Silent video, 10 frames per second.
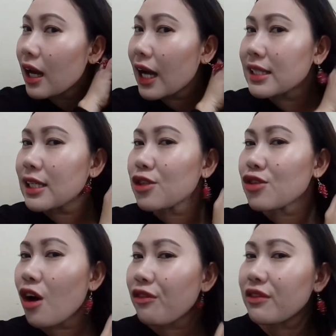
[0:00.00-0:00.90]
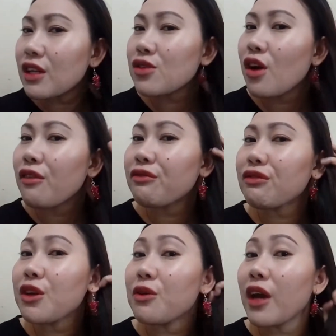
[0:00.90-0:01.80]
as in soft na soft
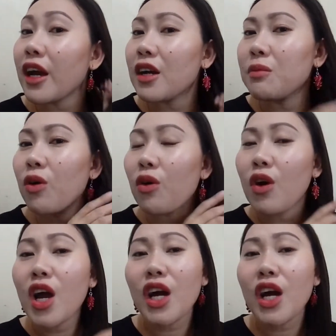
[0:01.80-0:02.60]
yung hair mo.